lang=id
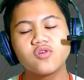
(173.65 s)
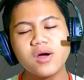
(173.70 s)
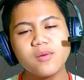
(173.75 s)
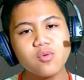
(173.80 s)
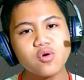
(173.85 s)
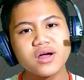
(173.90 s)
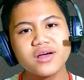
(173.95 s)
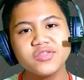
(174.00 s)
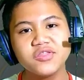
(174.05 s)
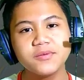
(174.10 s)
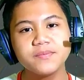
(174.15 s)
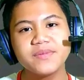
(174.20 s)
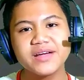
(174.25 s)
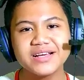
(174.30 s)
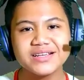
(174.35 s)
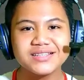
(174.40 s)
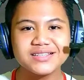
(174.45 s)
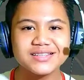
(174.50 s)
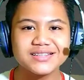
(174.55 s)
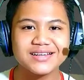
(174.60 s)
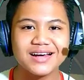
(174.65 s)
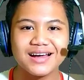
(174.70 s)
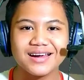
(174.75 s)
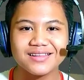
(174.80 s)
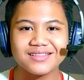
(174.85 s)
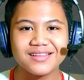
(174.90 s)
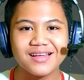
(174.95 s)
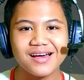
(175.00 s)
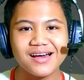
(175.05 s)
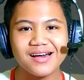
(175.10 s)
Gue bukan noob guys
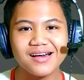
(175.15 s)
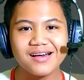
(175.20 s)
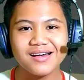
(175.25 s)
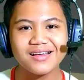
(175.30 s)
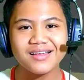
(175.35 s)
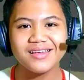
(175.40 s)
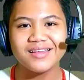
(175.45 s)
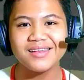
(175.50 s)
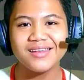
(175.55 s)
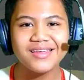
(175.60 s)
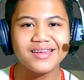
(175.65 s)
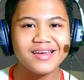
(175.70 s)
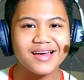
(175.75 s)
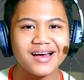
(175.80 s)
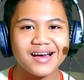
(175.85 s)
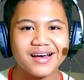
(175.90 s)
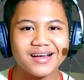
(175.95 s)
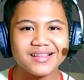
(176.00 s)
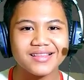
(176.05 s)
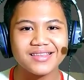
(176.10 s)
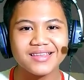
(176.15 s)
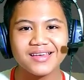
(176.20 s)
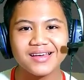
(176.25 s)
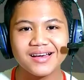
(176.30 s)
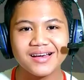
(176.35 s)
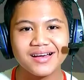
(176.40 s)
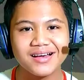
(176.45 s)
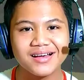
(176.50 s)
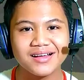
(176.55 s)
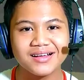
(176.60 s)
karena ini
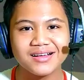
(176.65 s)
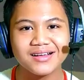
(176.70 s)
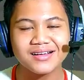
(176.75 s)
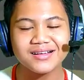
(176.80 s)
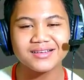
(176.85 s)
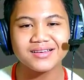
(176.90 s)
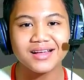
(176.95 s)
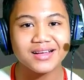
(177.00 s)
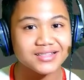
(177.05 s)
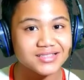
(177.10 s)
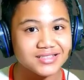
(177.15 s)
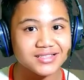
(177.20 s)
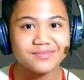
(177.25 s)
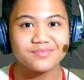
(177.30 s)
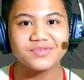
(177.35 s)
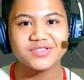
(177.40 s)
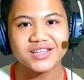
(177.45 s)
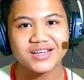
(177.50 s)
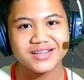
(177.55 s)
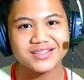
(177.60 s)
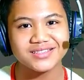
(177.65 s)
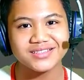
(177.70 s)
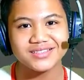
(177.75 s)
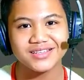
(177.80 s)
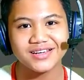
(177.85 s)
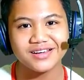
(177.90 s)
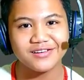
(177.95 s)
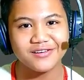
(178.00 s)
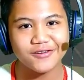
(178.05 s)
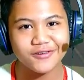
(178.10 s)
hanya nasib
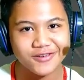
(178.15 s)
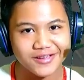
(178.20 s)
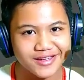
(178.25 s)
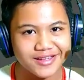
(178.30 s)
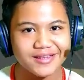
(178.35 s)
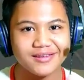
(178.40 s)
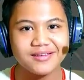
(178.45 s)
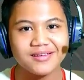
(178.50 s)
saja oke okay?